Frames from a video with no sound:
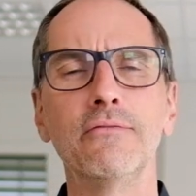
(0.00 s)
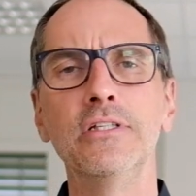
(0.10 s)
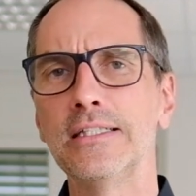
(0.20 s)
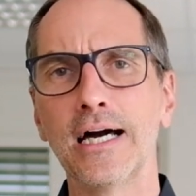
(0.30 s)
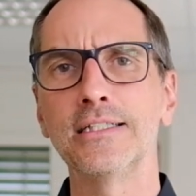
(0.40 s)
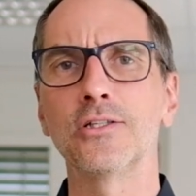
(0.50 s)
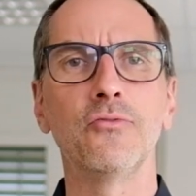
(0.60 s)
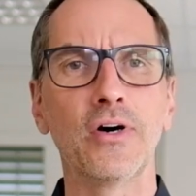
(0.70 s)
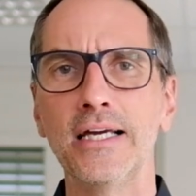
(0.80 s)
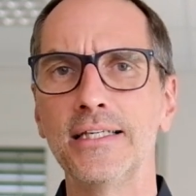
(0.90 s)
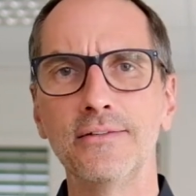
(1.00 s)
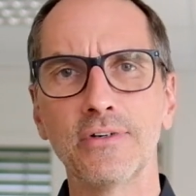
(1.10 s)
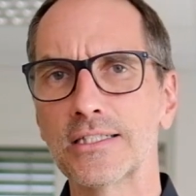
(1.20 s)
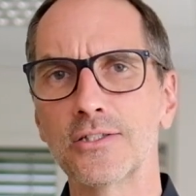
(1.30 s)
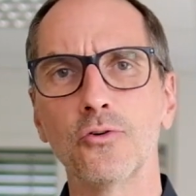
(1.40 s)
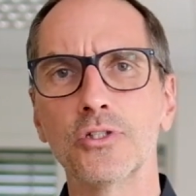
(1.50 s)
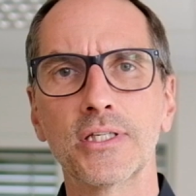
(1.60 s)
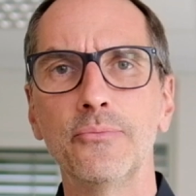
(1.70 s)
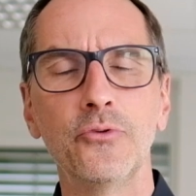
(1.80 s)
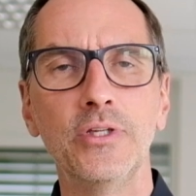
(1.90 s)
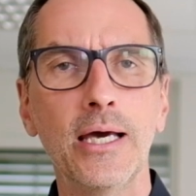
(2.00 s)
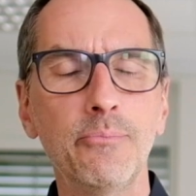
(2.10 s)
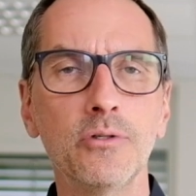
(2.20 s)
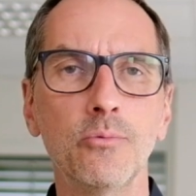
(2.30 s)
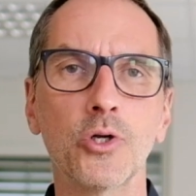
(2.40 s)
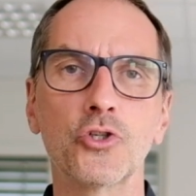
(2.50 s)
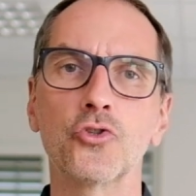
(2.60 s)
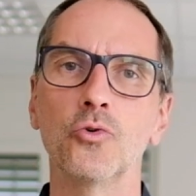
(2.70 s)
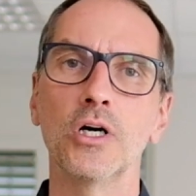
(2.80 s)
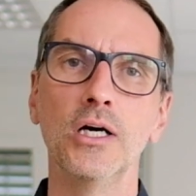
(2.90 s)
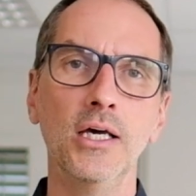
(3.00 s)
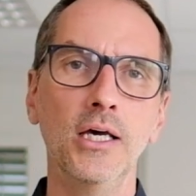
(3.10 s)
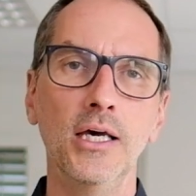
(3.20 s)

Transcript: Da will ich gar nicht darauf eingehen, was es Neues gibt für die Apple Watch oder